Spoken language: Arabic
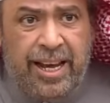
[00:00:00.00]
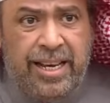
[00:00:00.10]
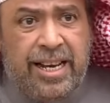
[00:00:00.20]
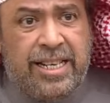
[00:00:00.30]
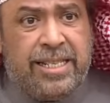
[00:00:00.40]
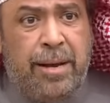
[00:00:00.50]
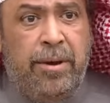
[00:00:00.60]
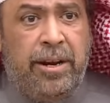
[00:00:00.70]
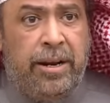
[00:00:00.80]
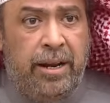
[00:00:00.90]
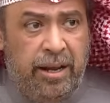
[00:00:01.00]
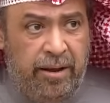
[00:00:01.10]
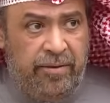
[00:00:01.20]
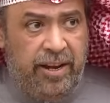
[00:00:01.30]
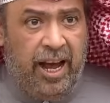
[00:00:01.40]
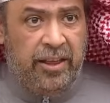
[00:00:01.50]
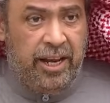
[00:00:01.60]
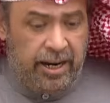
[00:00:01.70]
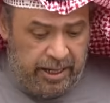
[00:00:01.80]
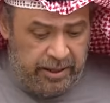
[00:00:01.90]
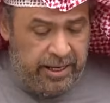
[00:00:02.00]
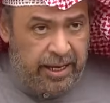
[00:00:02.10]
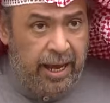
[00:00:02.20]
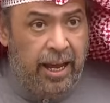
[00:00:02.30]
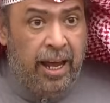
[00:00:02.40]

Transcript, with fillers: يستمر في هذه القضية